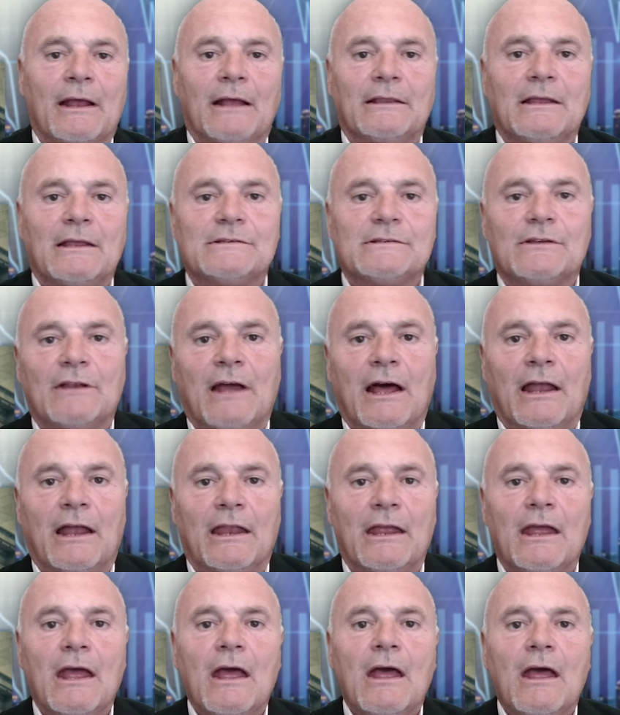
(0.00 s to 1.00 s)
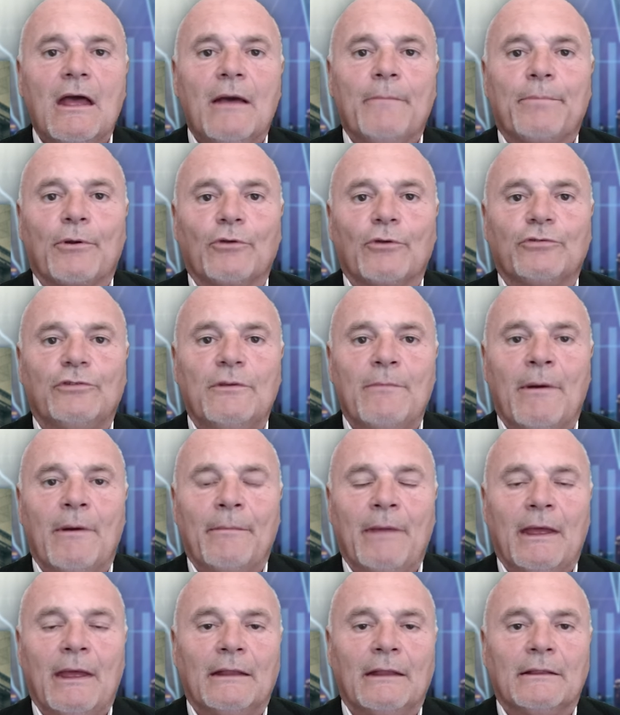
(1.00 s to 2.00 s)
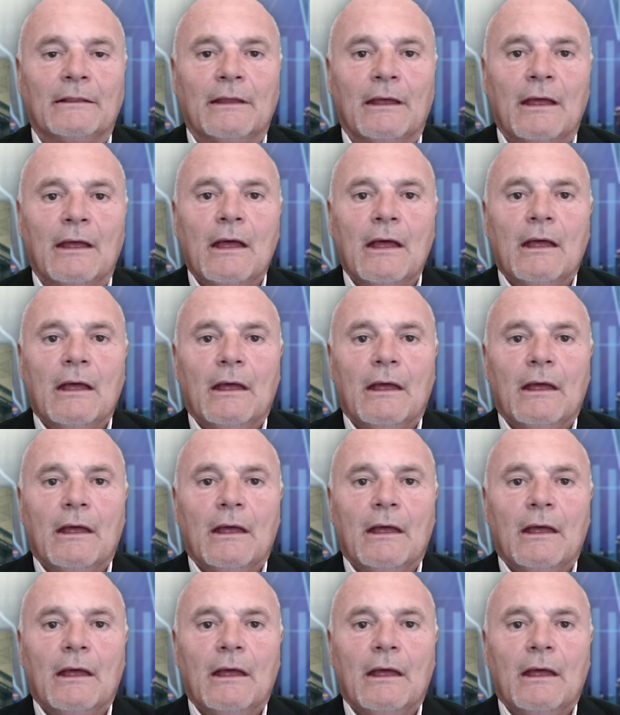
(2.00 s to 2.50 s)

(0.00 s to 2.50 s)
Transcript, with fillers: mercati azionari prossimamente.